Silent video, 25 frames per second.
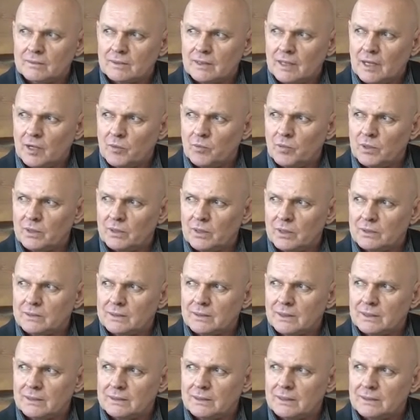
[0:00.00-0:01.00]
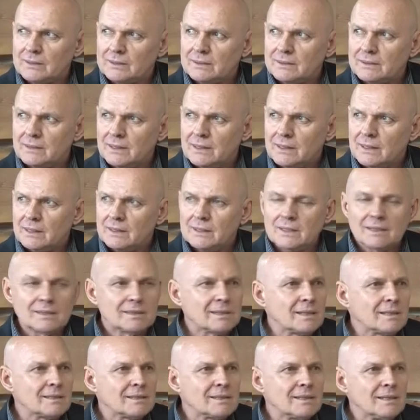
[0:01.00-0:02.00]
как бы так сказать, не
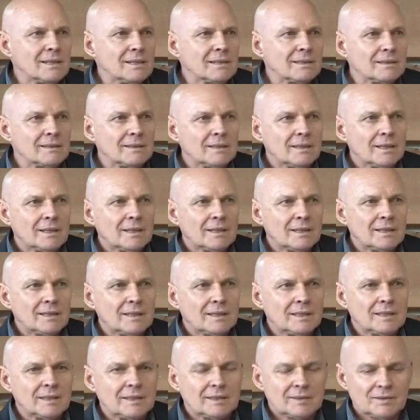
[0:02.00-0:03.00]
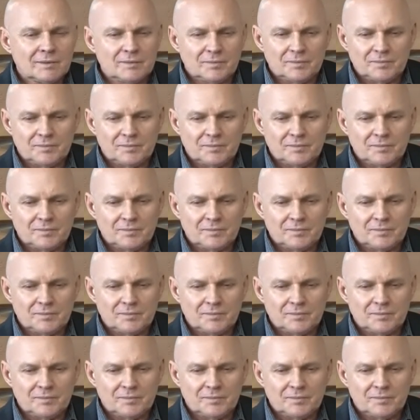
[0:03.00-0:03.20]
созрел э,